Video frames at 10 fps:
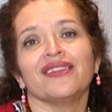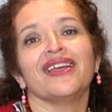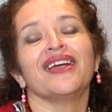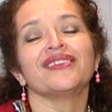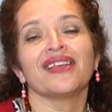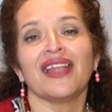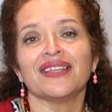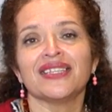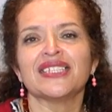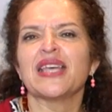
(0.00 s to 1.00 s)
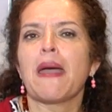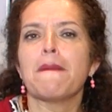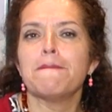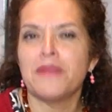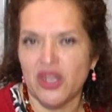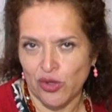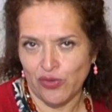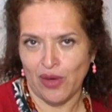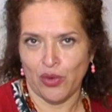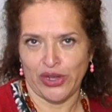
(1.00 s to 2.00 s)
de las clases menos
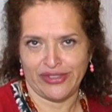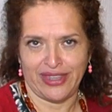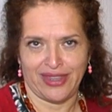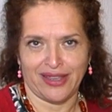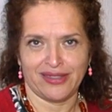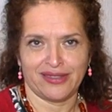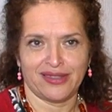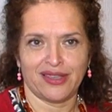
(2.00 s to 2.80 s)
favorecidas.